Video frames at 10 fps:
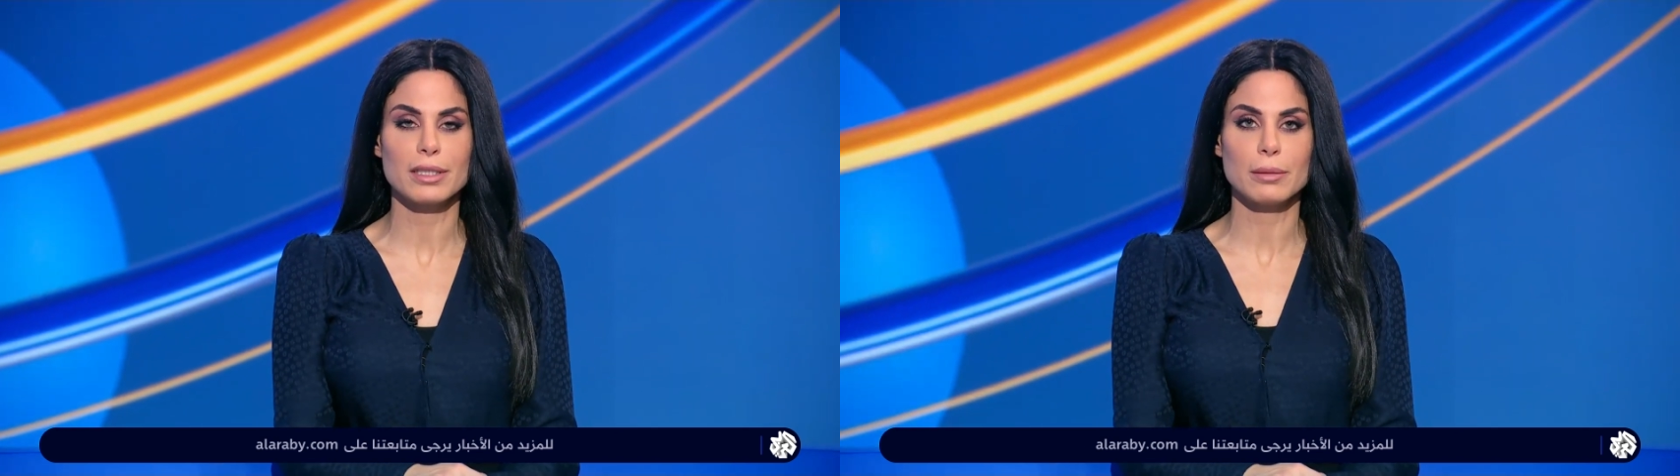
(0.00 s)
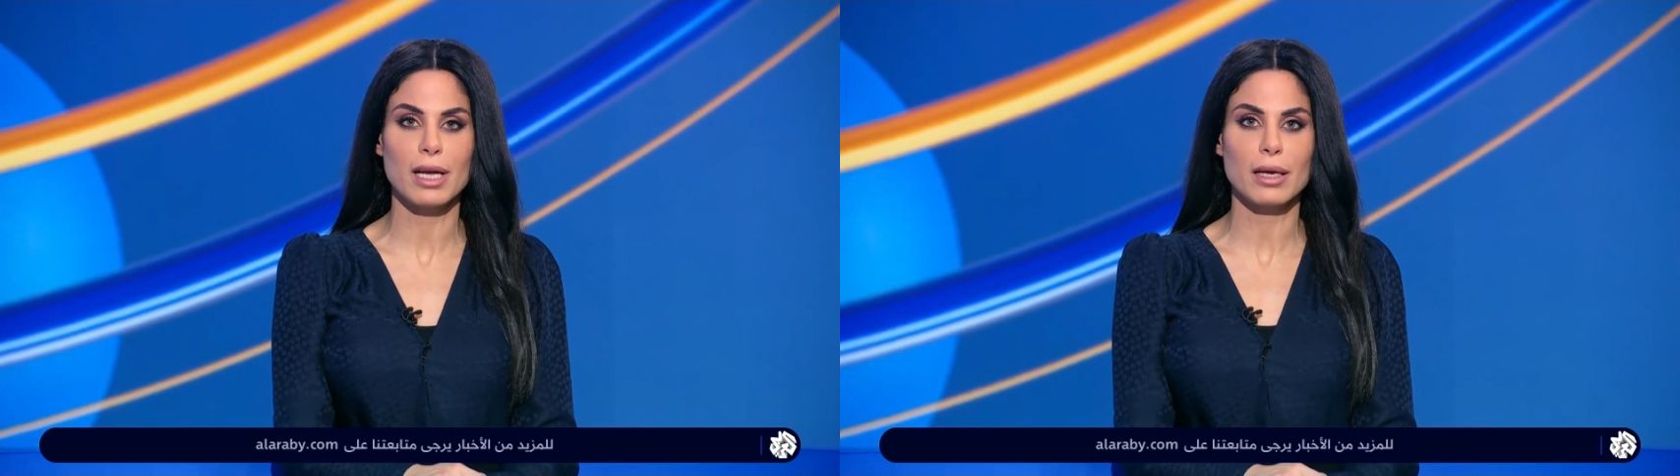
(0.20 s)

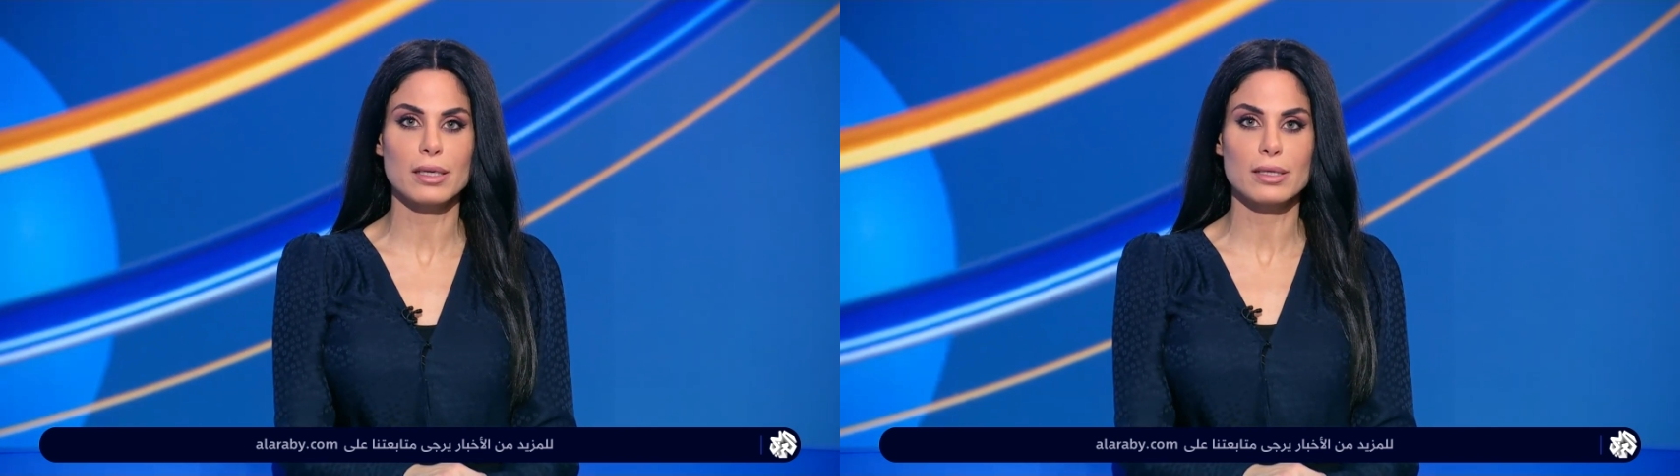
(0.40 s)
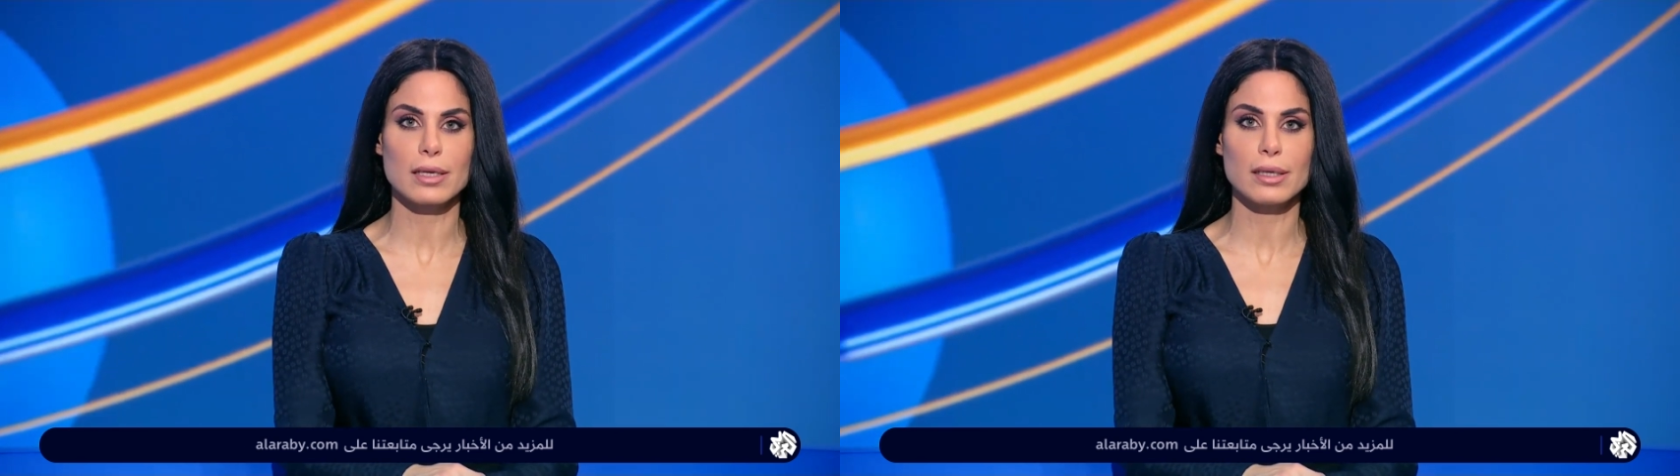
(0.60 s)
من
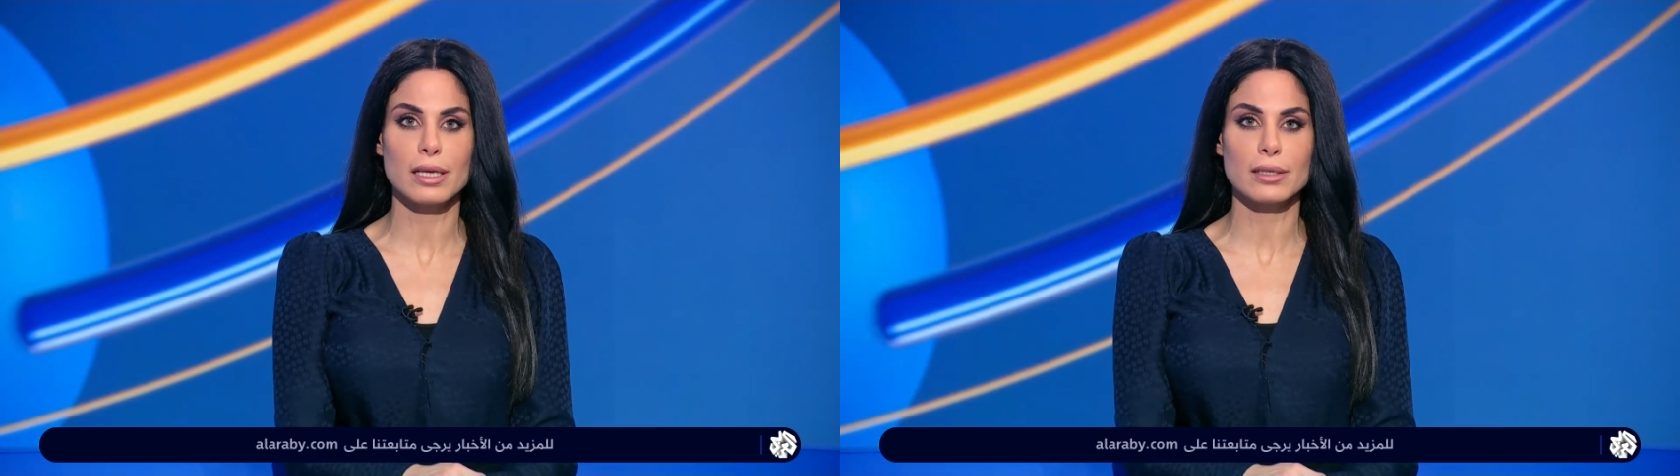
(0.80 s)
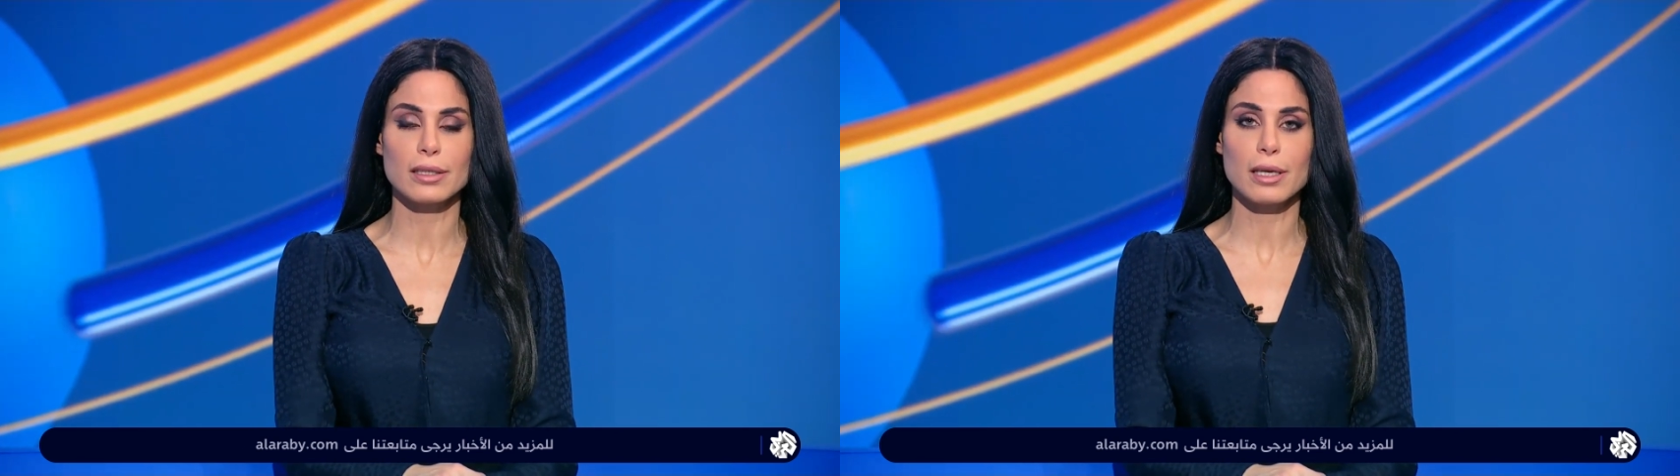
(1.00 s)
دماغ
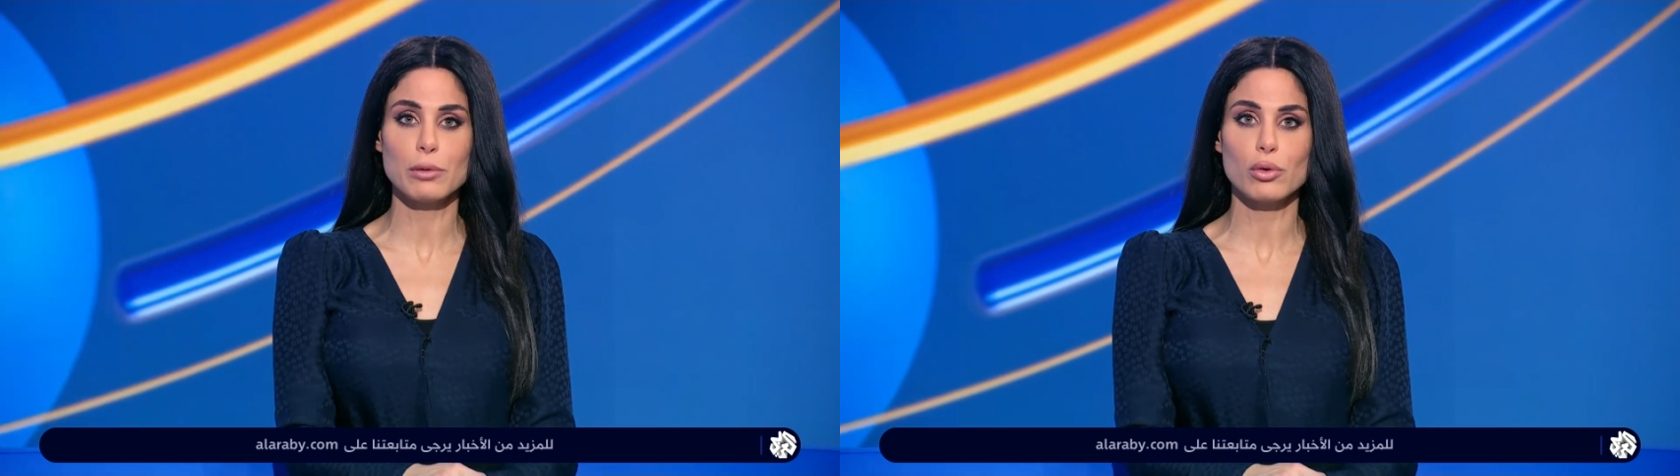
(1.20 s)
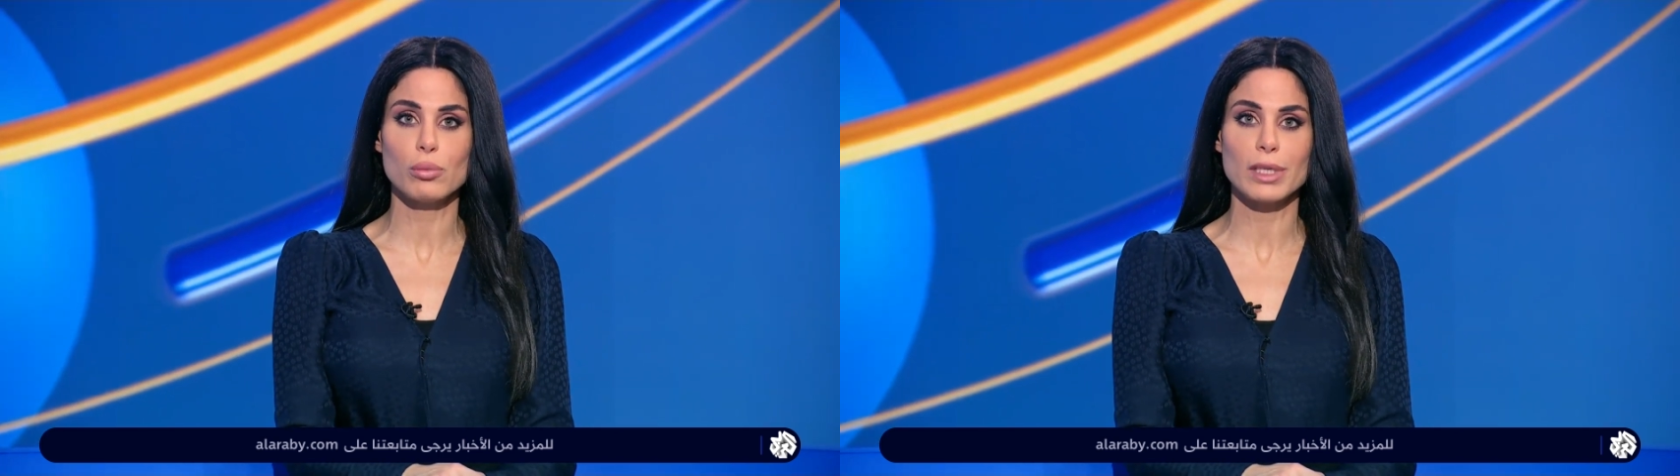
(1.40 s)
سيدة
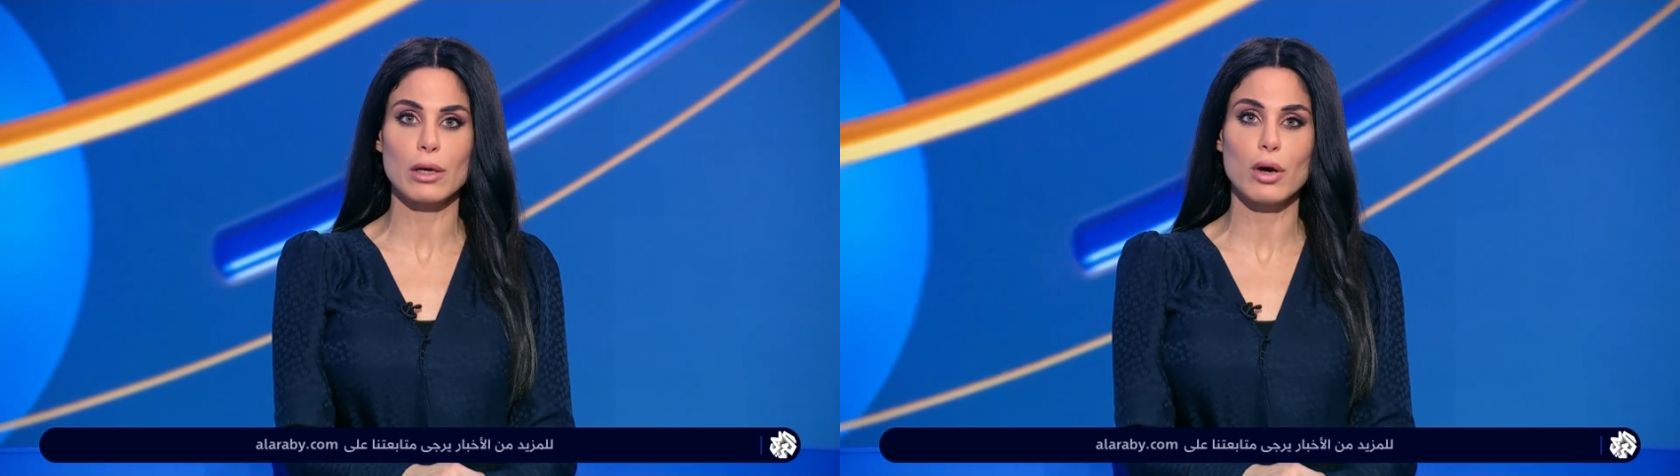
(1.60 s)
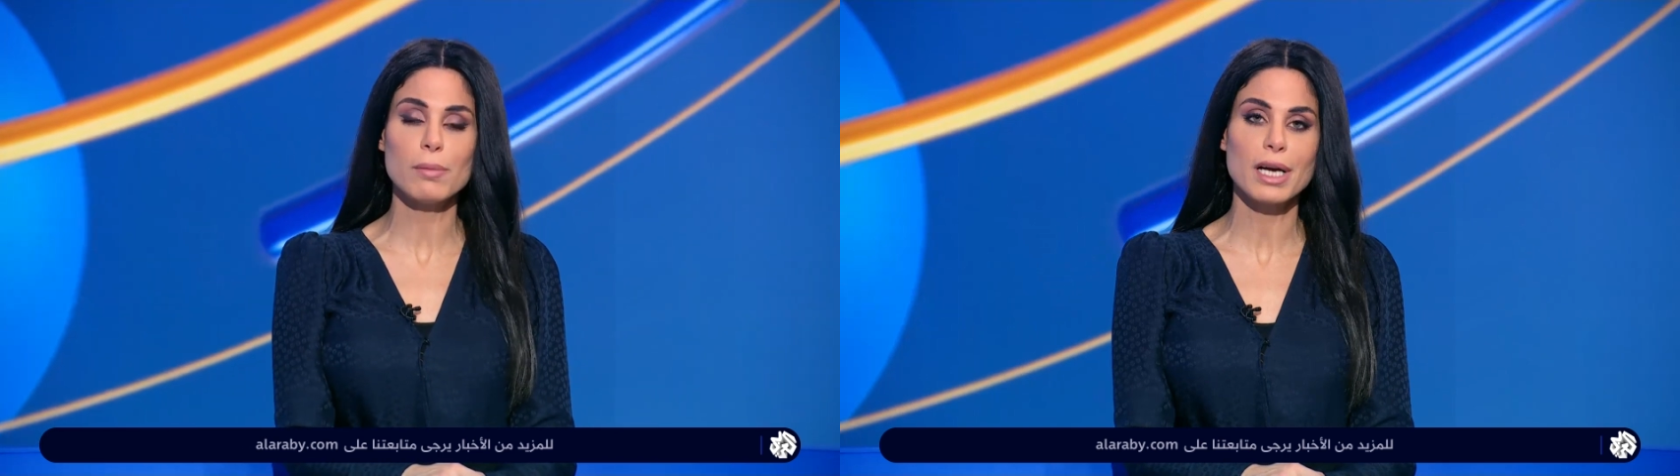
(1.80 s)

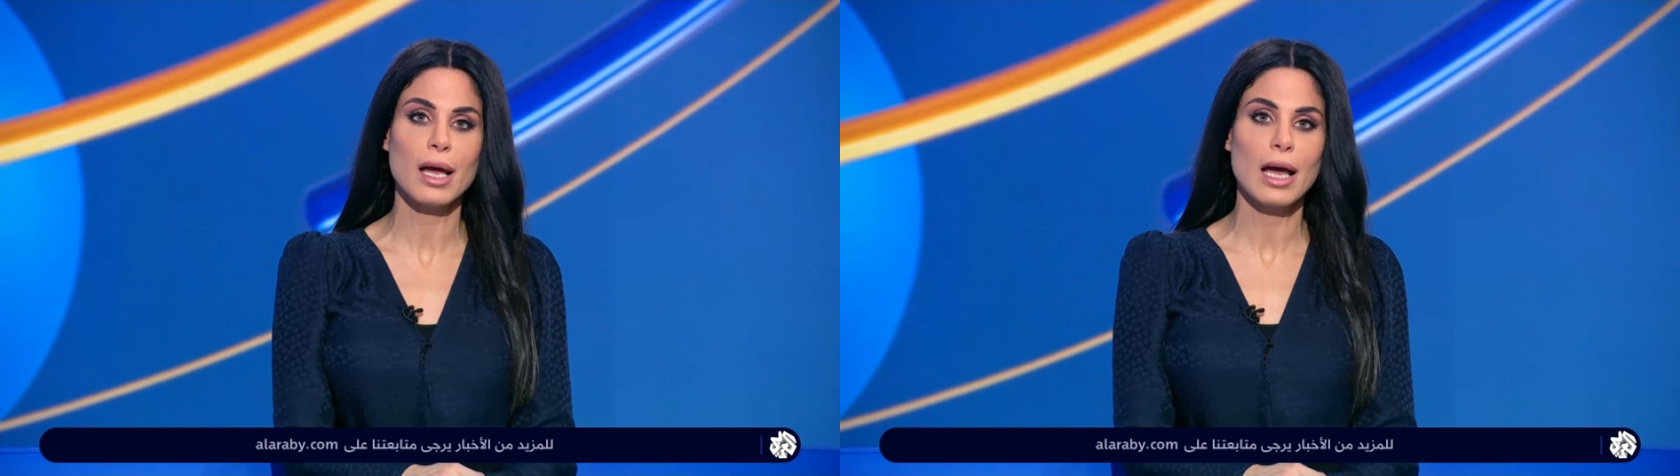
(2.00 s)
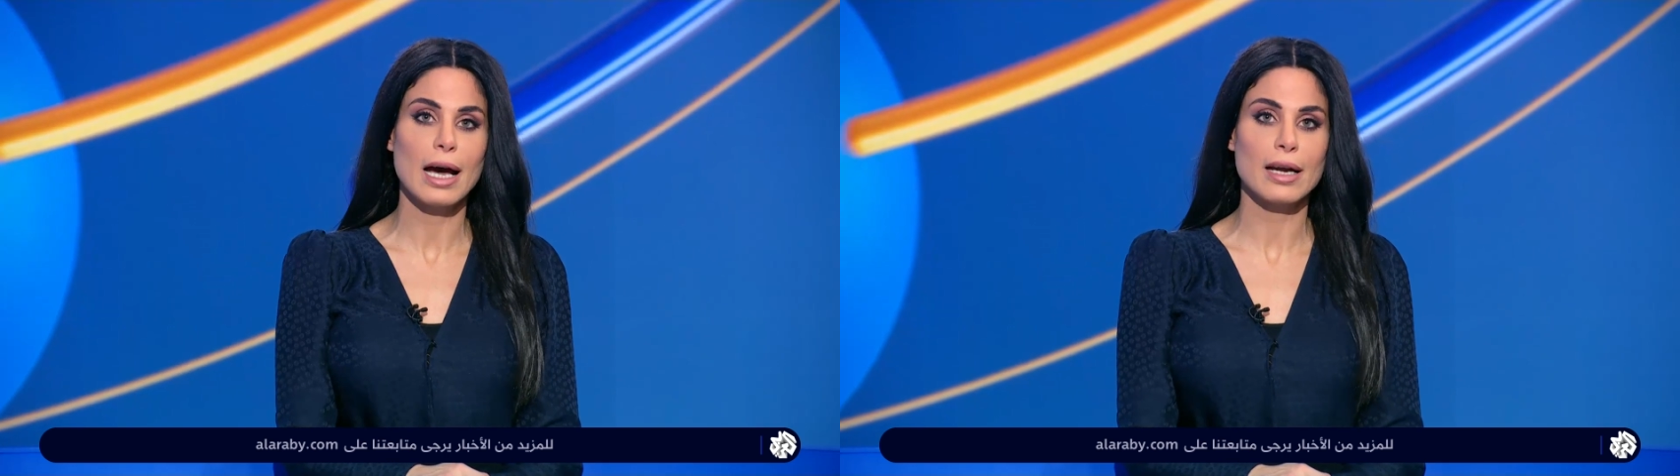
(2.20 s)
تبلغ من
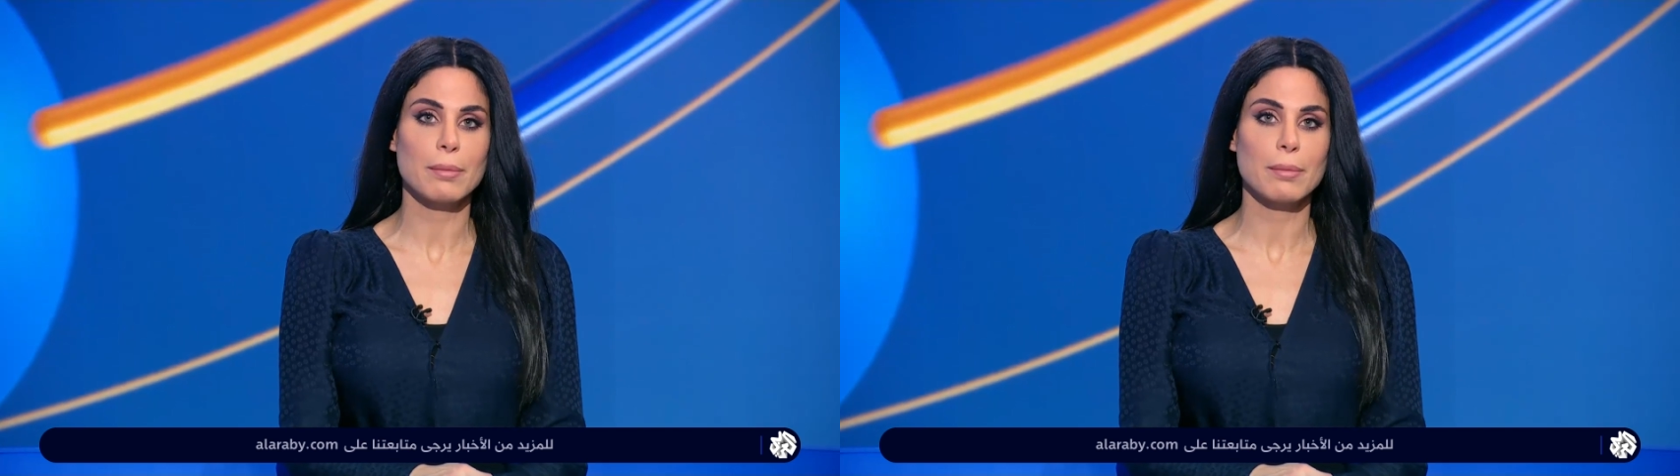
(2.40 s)
العمر